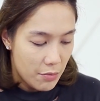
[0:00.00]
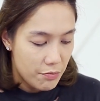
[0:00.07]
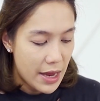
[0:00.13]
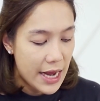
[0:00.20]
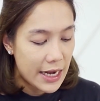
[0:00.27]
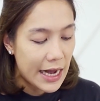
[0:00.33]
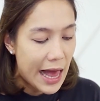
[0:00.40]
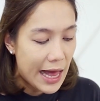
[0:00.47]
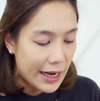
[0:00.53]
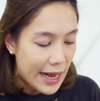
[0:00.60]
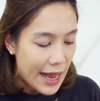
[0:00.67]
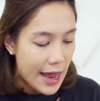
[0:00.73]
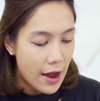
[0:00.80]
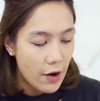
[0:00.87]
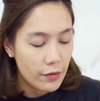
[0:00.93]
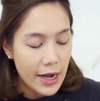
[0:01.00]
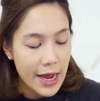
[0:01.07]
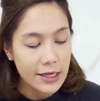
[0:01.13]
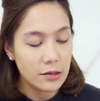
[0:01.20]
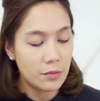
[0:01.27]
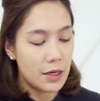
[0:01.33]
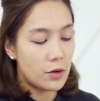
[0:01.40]
เมนหลักแล้ว
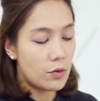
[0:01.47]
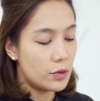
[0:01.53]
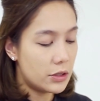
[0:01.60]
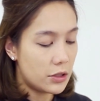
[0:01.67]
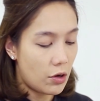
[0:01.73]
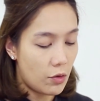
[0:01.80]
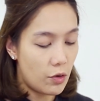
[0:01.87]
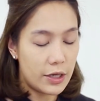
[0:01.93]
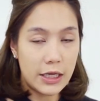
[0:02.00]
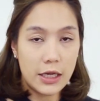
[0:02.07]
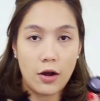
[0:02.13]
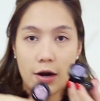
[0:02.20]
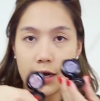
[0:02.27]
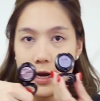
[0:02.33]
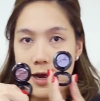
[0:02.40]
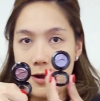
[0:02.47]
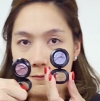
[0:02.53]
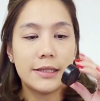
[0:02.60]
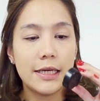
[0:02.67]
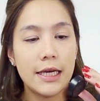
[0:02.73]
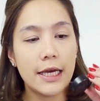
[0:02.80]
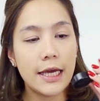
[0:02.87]
น่าจะเป็นคุณของคนนี้ก่อนค่ะ
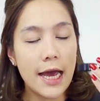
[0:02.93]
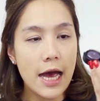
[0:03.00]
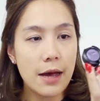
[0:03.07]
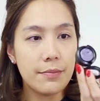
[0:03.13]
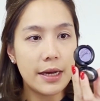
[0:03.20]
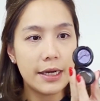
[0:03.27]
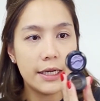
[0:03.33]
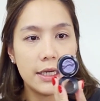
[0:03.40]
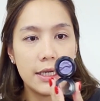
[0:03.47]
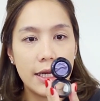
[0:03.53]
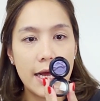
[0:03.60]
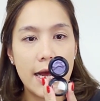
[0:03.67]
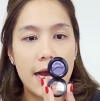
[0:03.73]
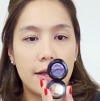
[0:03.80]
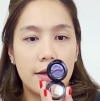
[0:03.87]
สีเข้มอันนี้นะคะ